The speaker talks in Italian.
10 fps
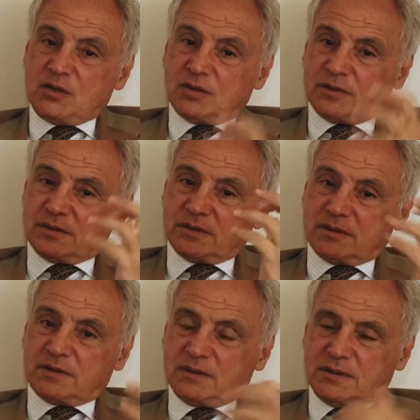Io
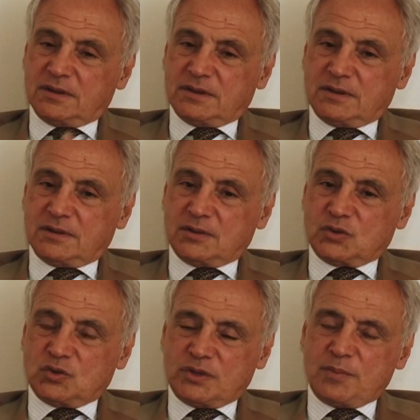eh,
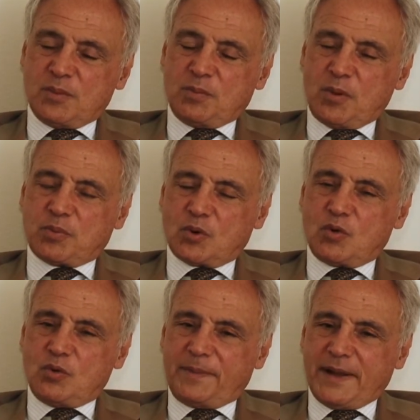sono sempre un po'
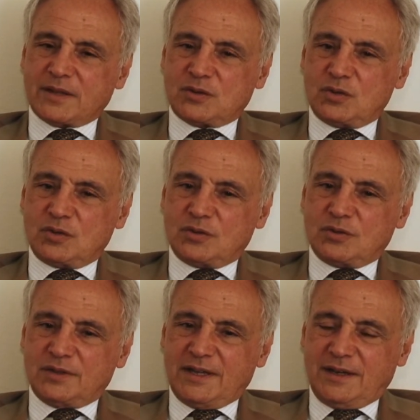
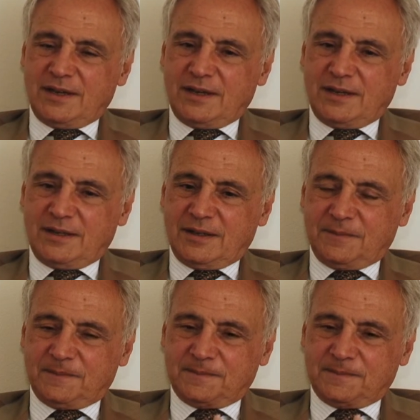preoccupato dal,